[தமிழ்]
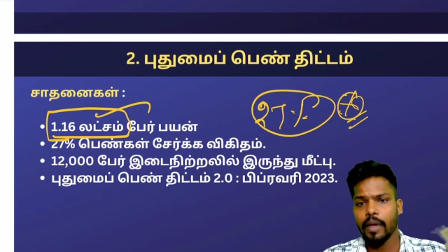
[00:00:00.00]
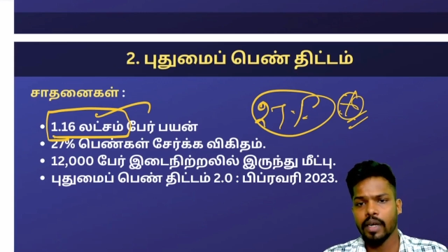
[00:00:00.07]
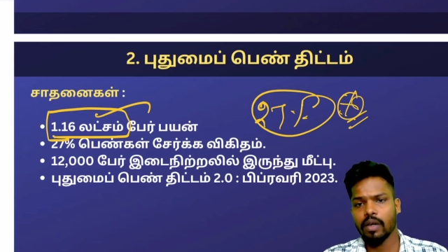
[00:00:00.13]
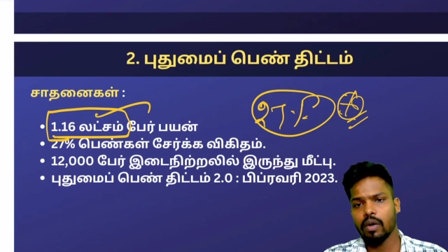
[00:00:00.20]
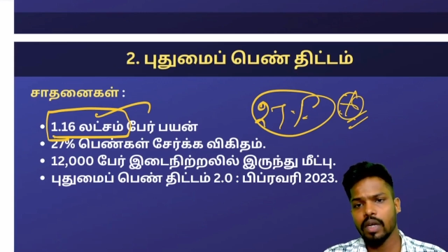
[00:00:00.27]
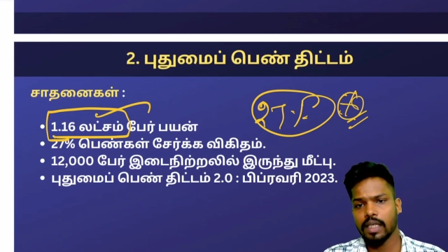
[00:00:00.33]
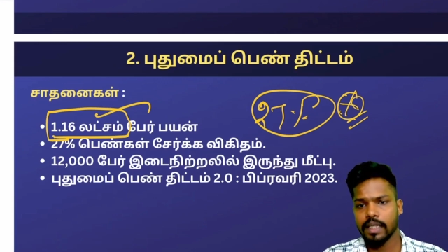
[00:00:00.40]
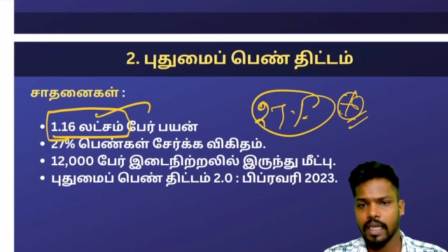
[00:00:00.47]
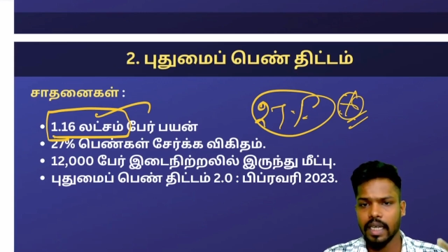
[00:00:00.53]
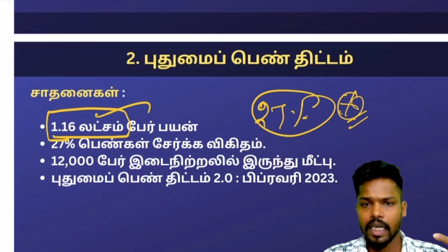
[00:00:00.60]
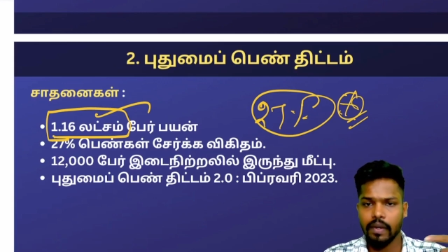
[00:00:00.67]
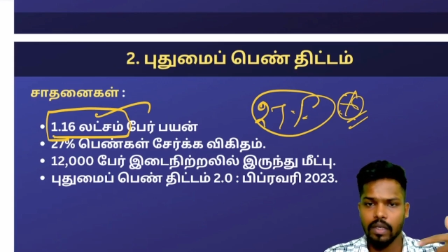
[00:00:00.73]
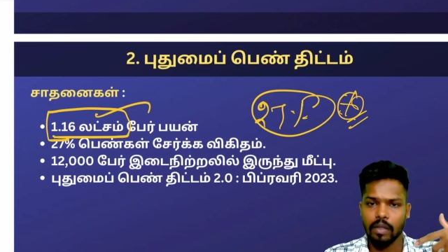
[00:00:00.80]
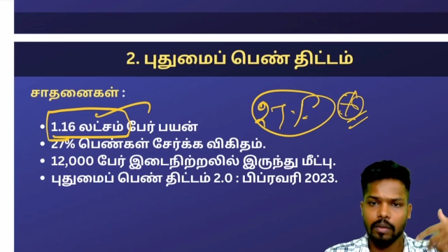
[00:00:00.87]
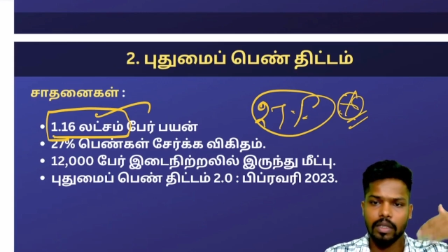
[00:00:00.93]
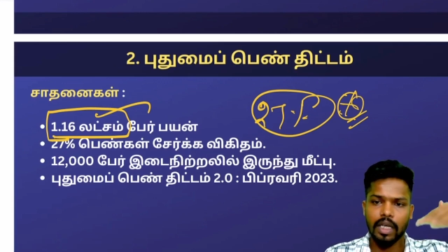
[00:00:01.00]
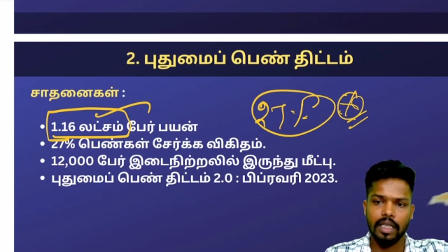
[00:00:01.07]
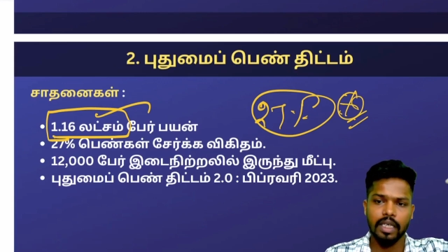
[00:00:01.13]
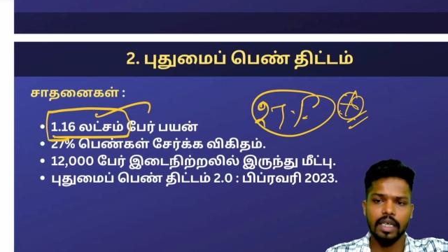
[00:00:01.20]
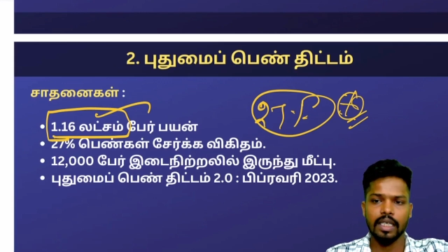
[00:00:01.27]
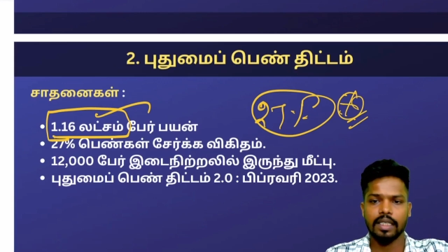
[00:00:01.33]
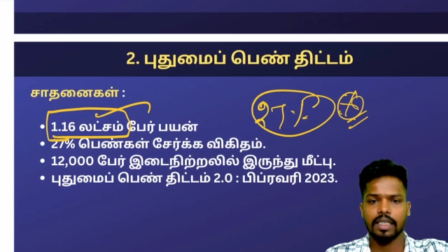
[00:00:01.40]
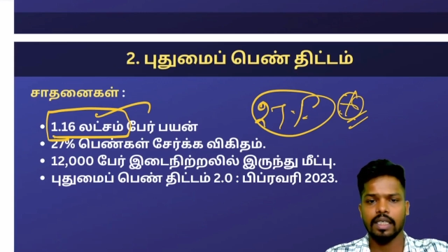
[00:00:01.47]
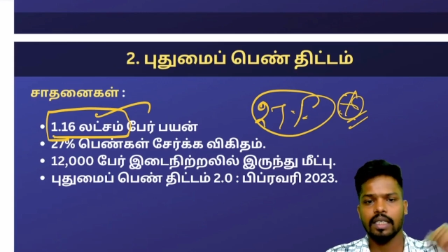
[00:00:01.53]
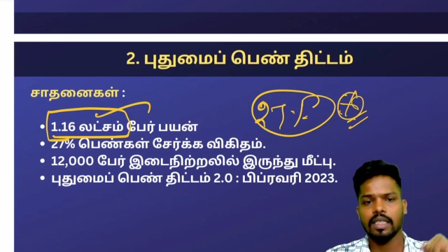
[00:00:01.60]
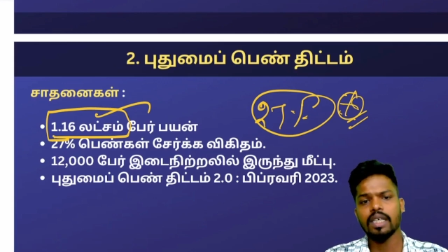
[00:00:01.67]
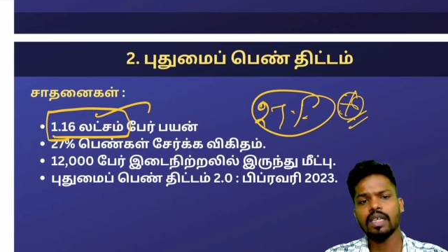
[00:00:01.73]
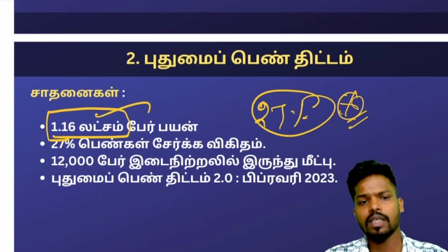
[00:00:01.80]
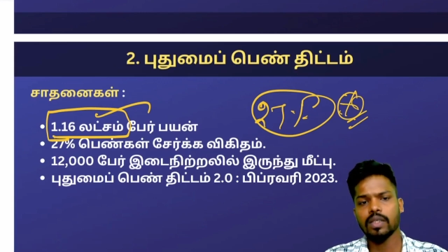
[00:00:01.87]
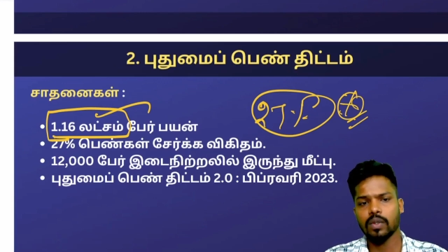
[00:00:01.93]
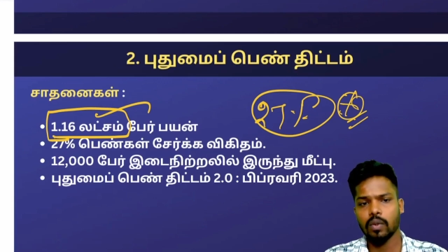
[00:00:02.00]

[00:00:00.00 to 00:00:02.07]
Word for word: பெண்களுடைய சேர்க்கை விதம் வந்து அதிகரிச்சிருக்குது